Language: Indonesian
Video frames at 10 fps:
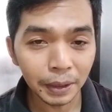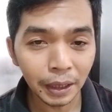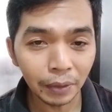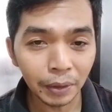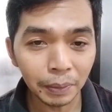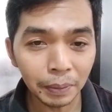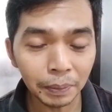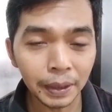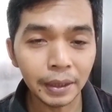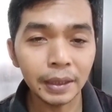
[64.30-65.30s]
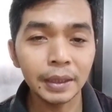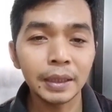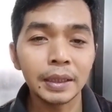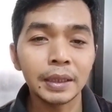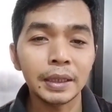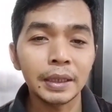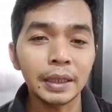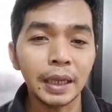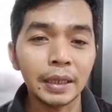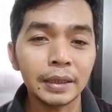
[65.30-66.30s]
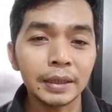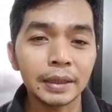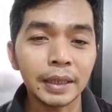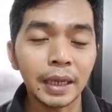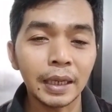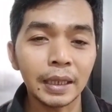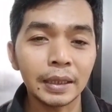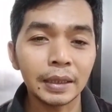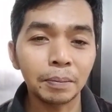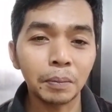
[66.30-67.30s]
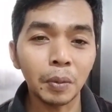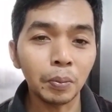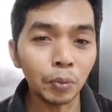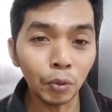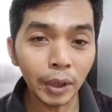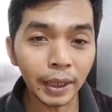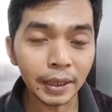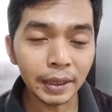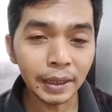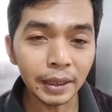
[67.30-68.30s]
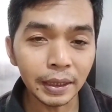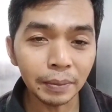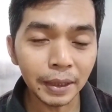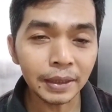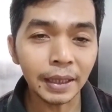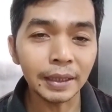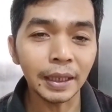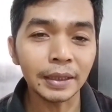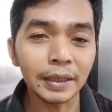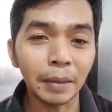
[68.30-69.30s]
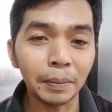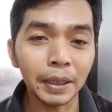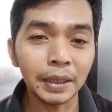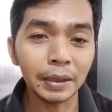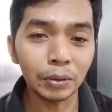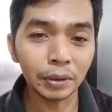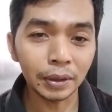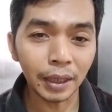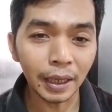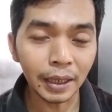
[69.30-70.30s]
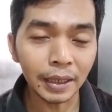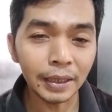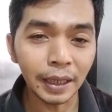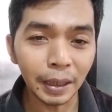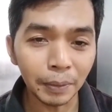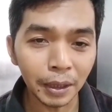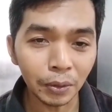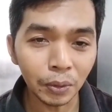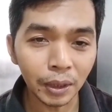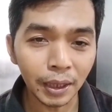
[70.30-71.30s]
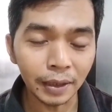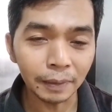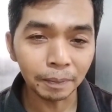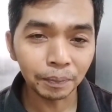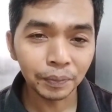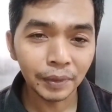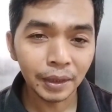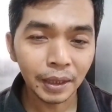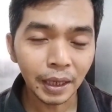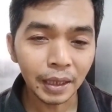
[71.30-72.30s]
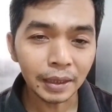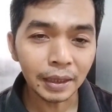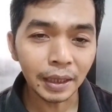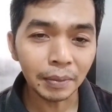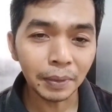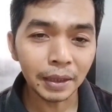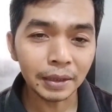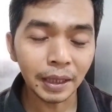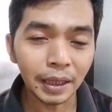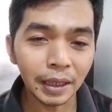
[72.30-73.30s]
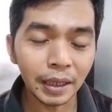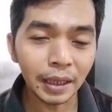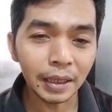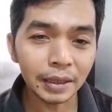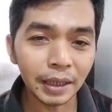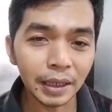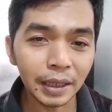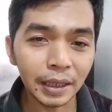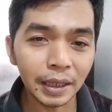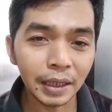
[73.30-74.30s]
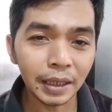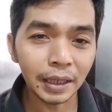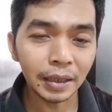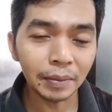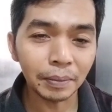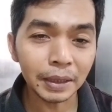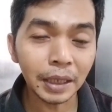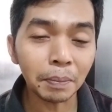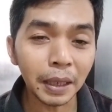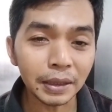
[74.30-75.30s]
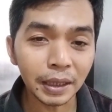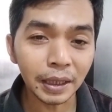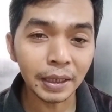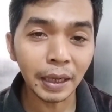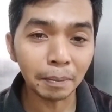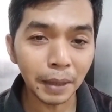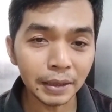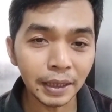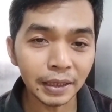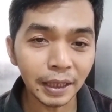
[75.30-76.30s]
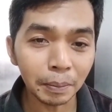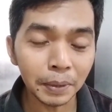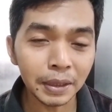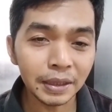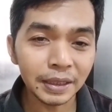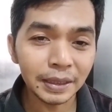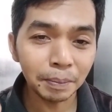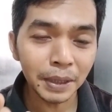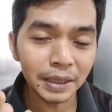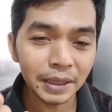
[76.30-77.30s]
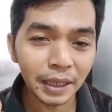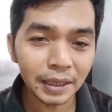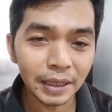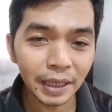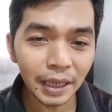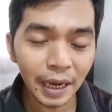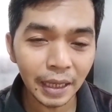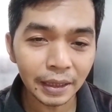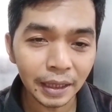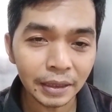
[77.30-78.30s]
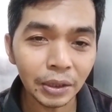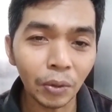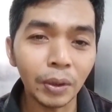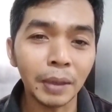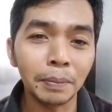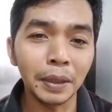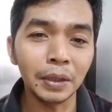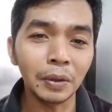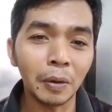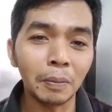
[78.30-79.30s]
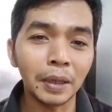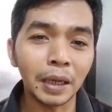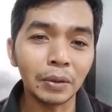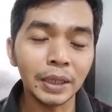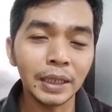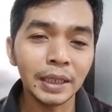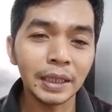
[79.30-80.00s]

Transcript: pentakwil mimpi yang sangat populer di masanya sampai diterangkan di dalam Al-Qur'an. Ada masa uh, masa paceklik yang panjang tapi bisa diatasi oleh beliau melalui